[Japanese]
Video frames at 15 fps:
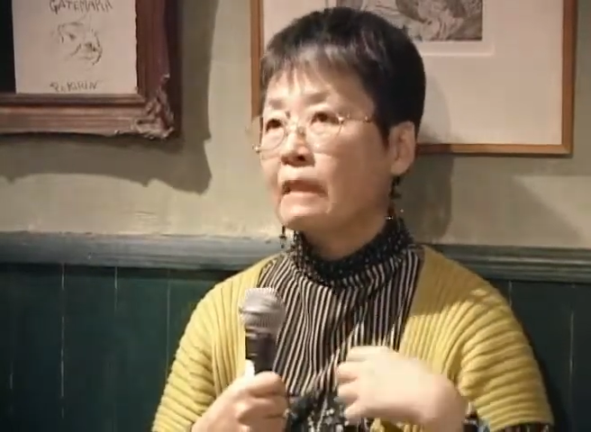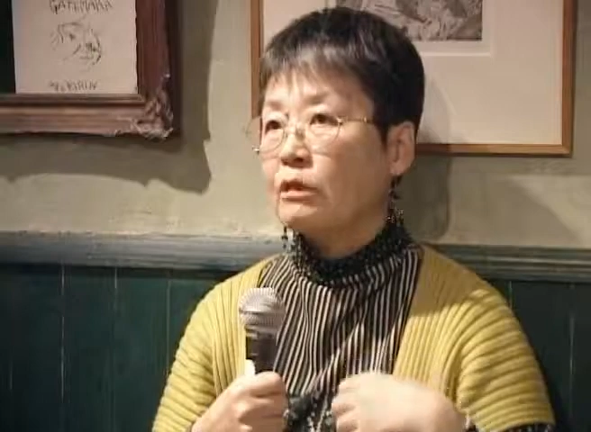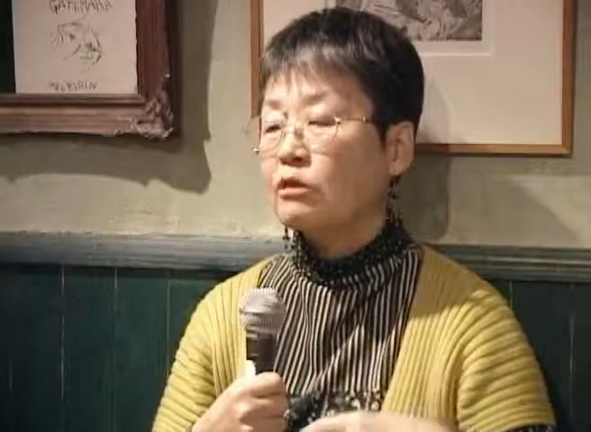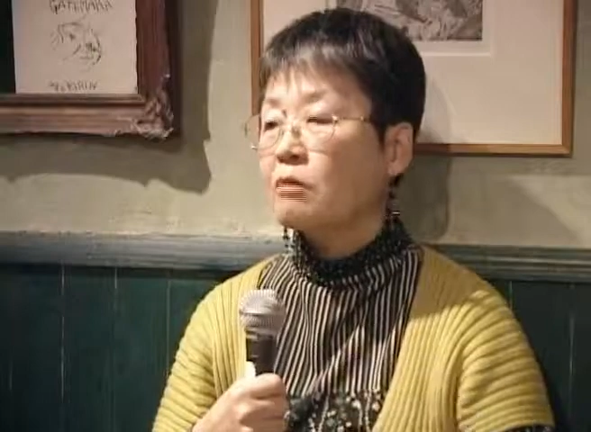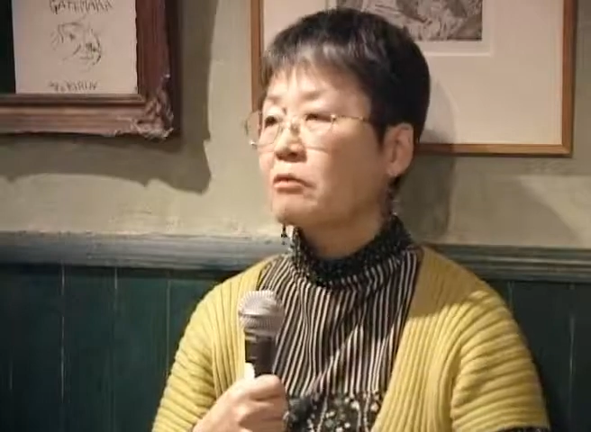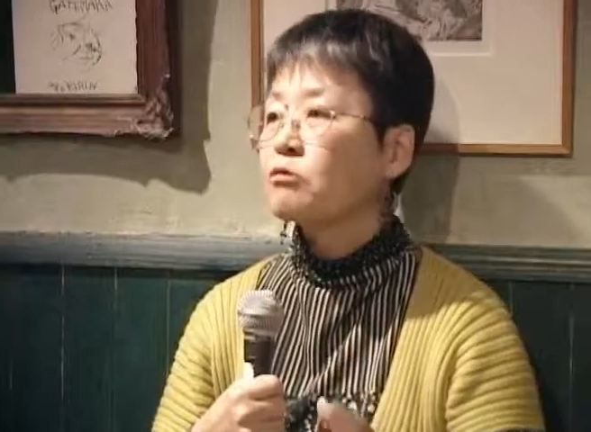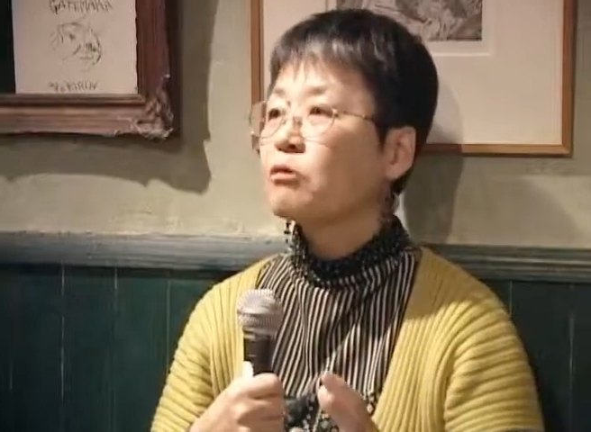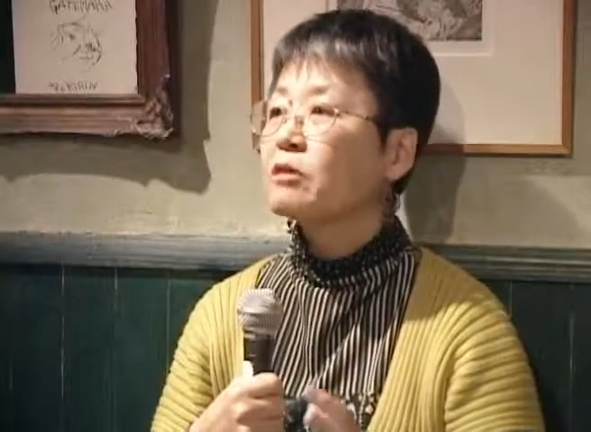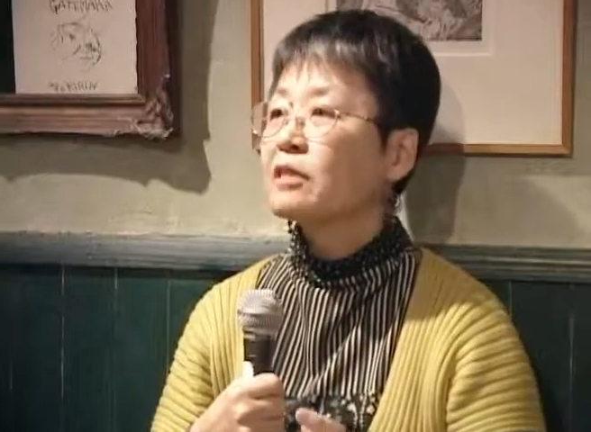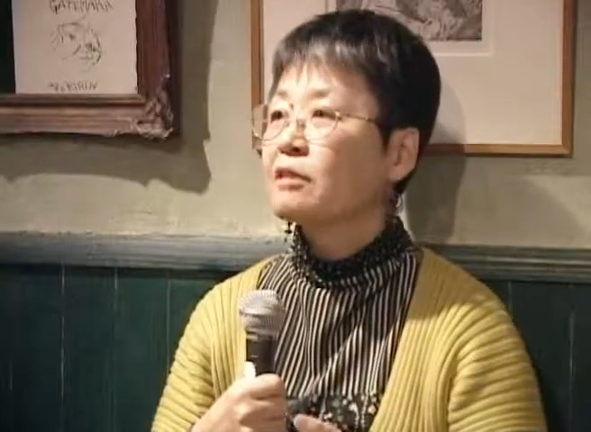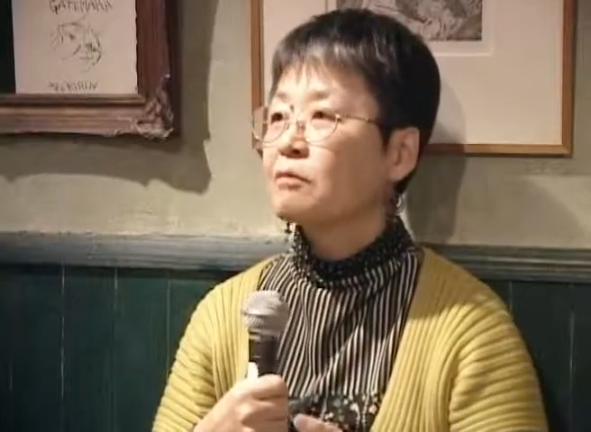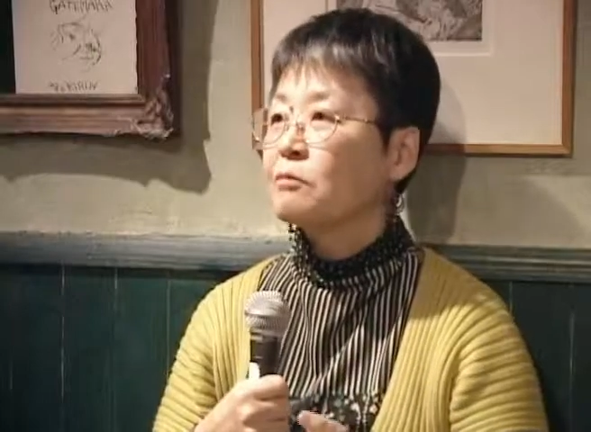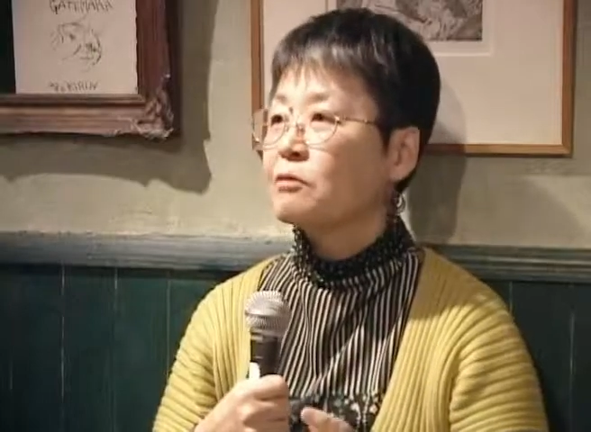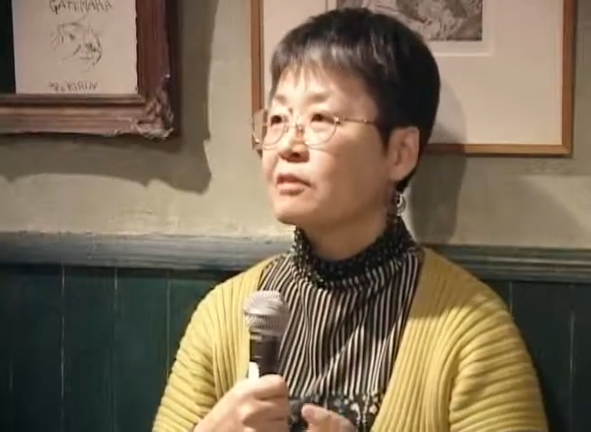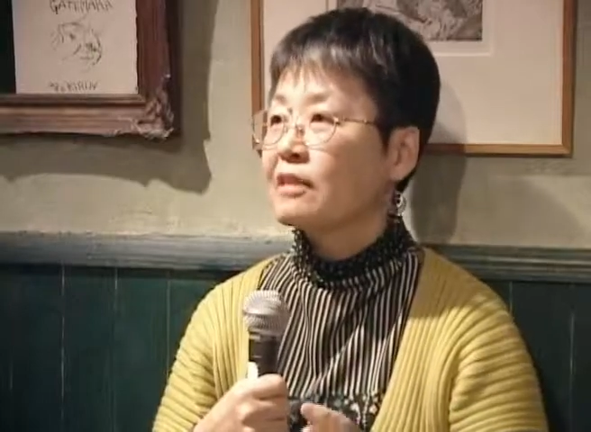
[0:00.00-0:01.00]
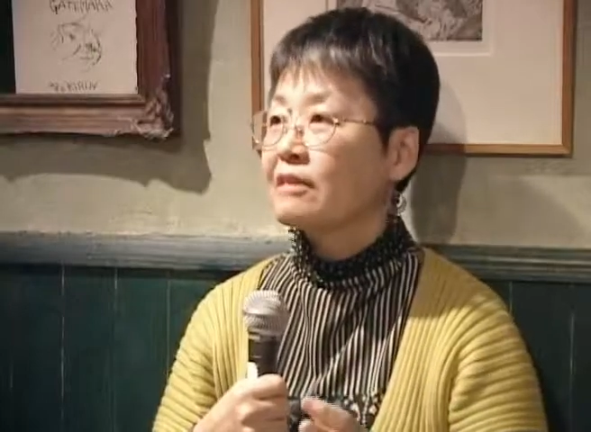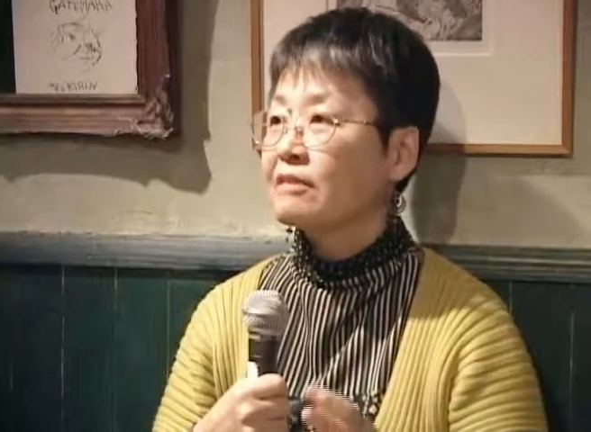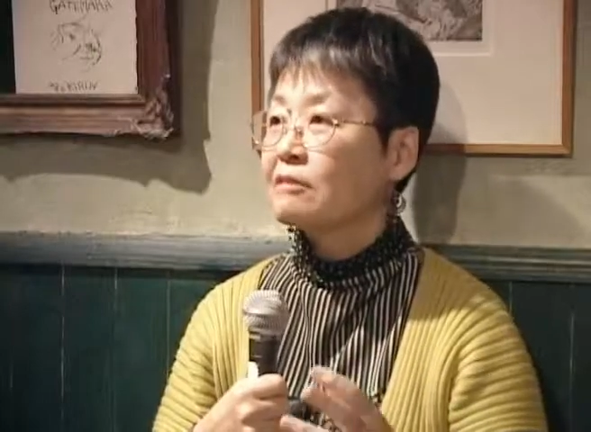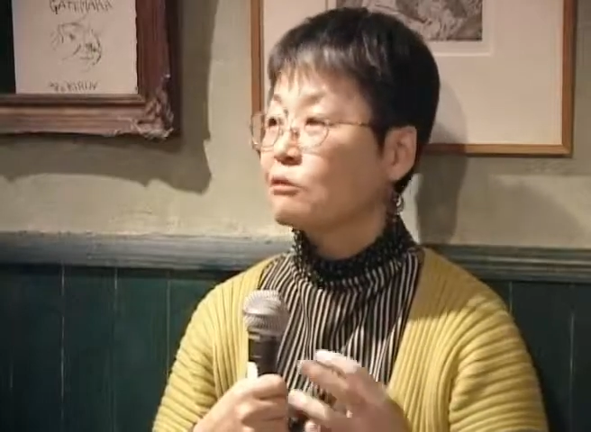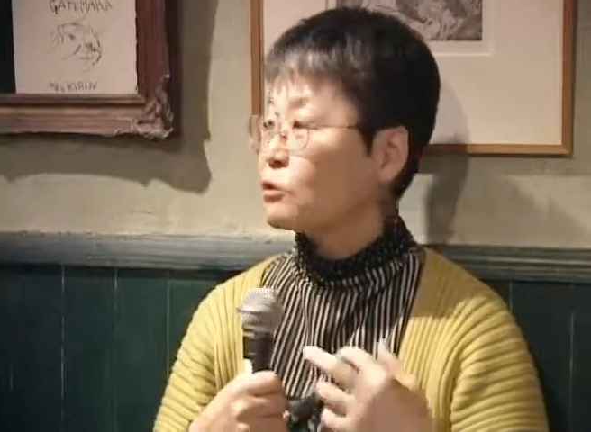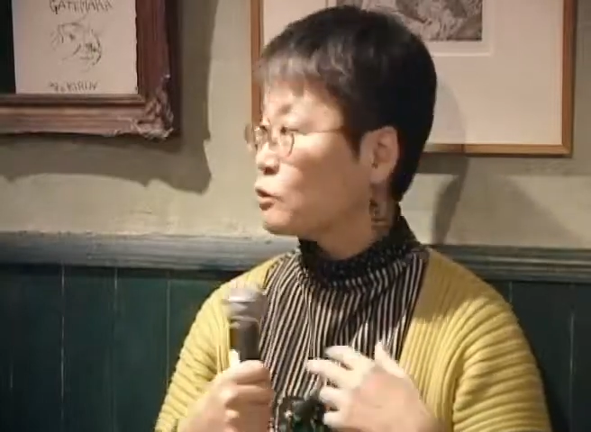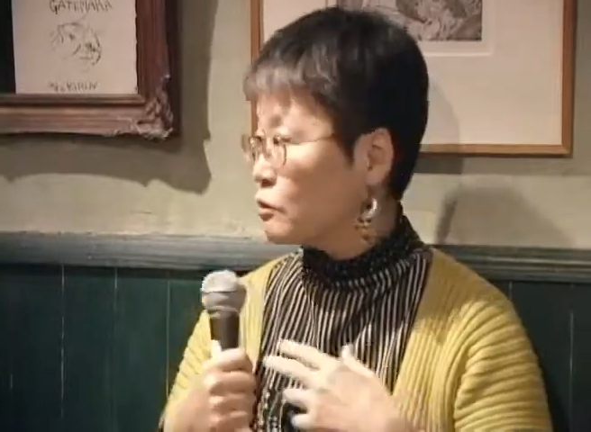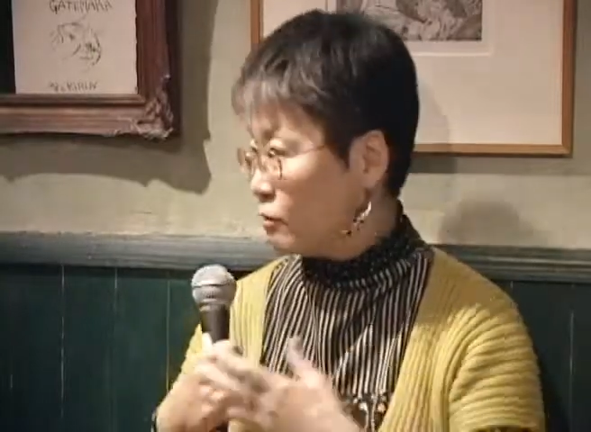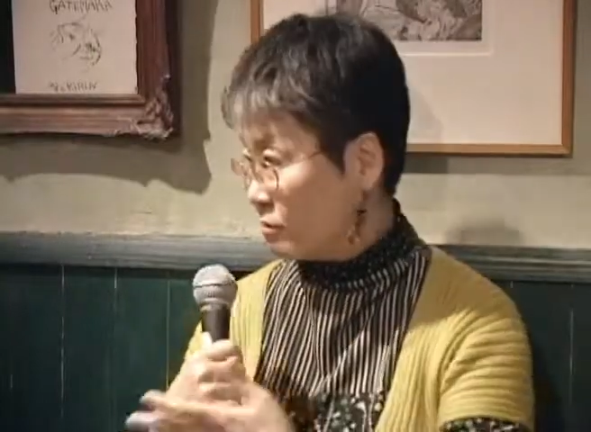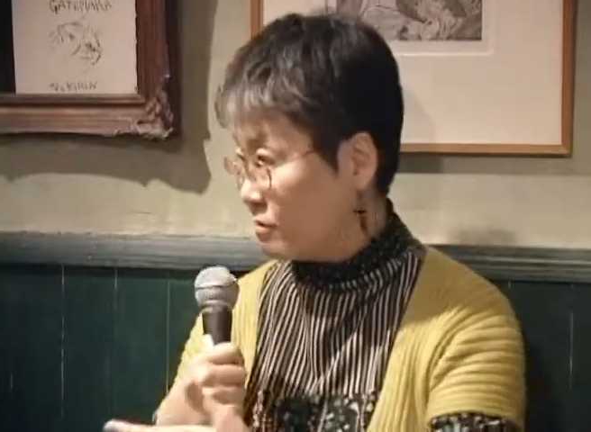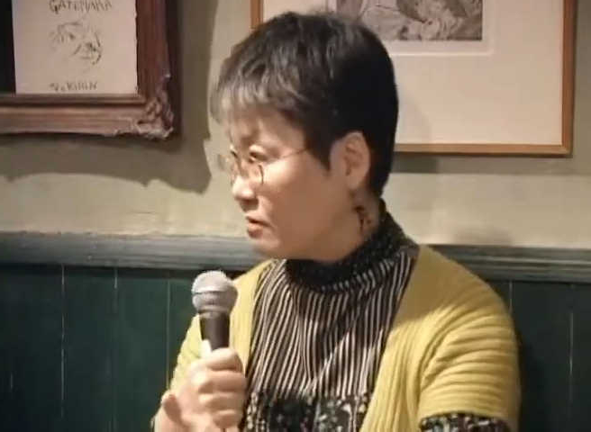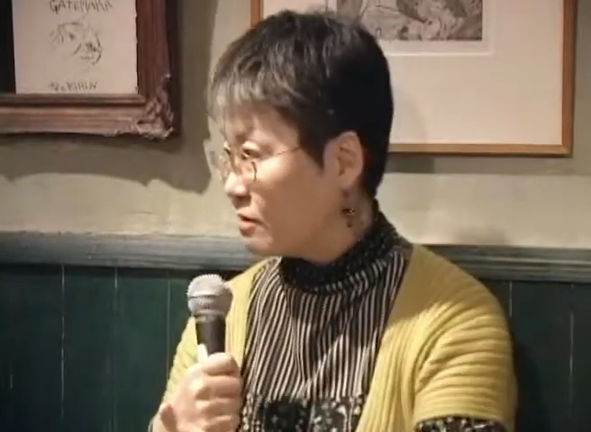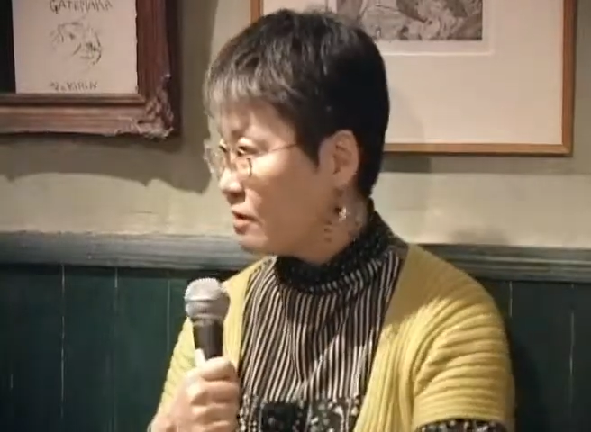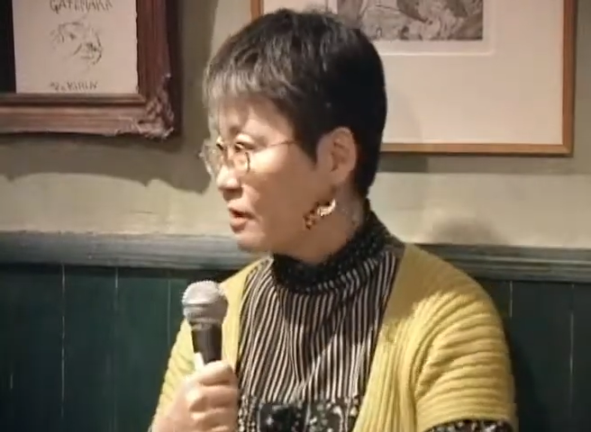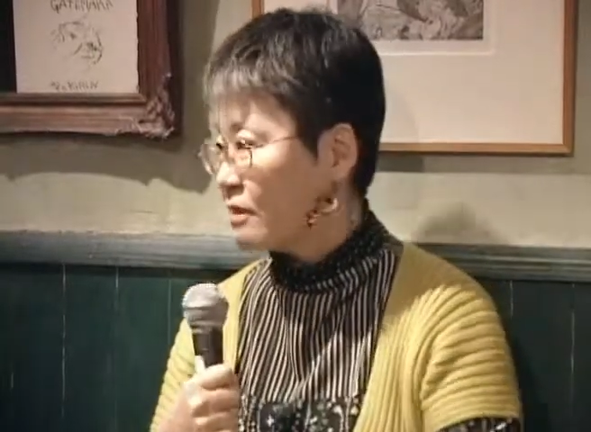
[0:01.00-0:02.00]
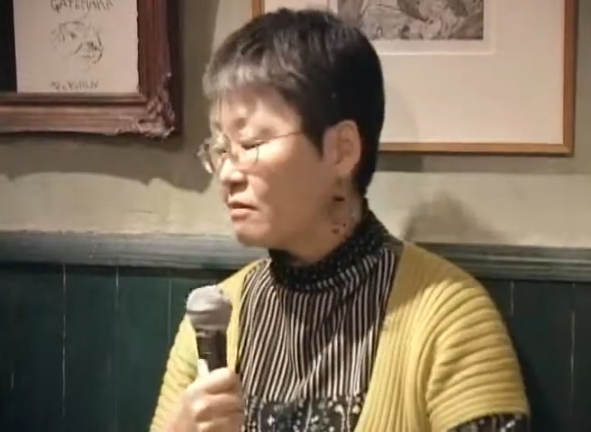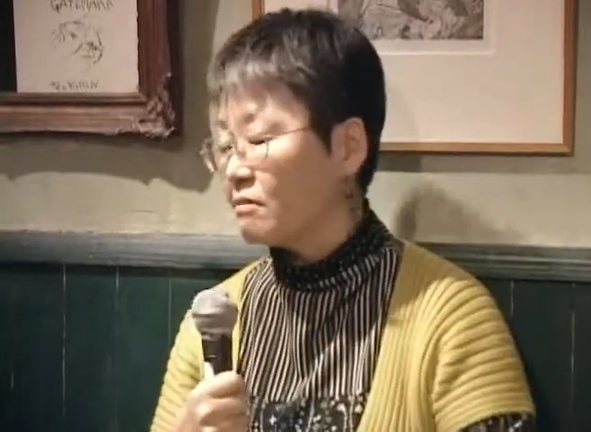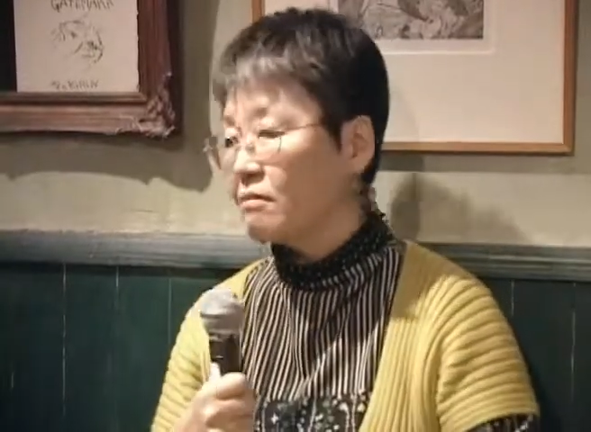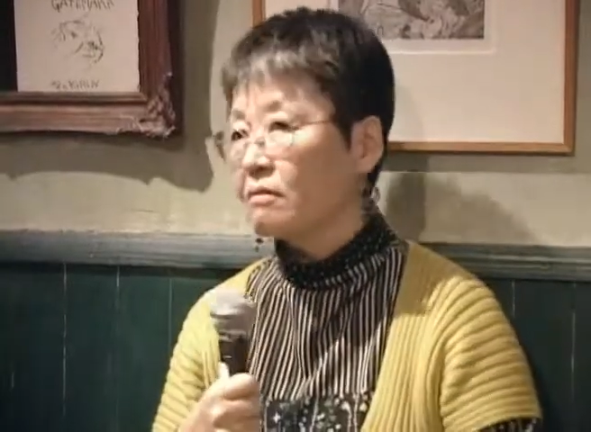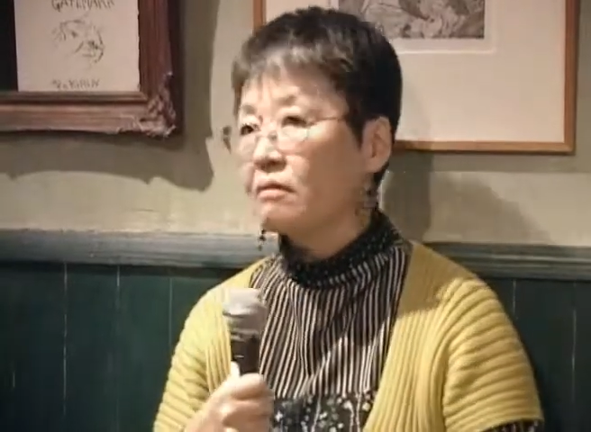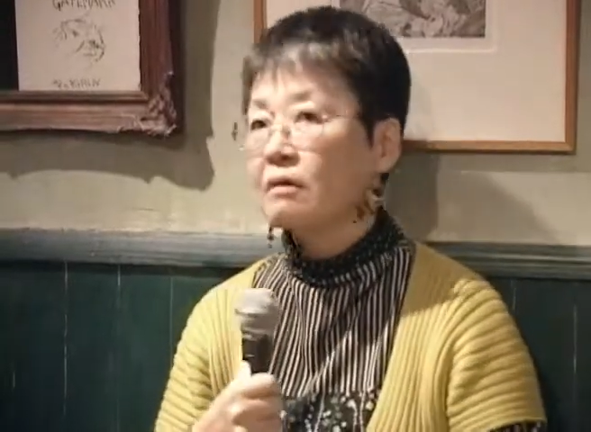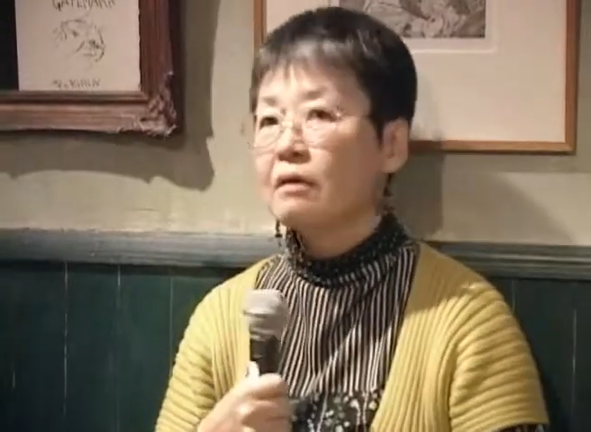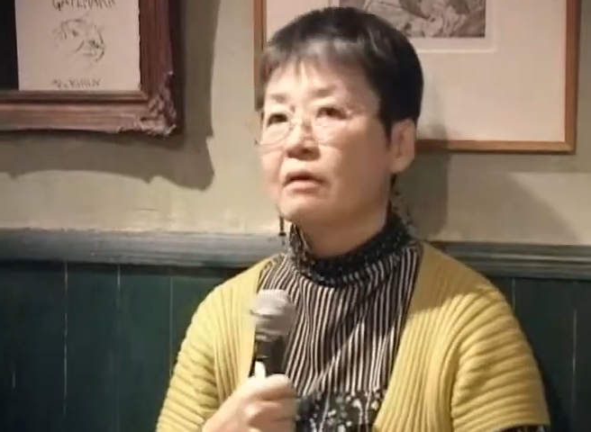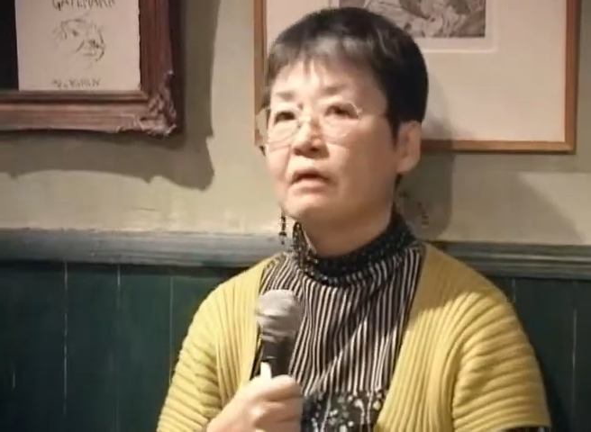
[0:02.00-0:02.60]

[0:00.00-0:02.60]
例えばトイレの問題っていうのすごくあの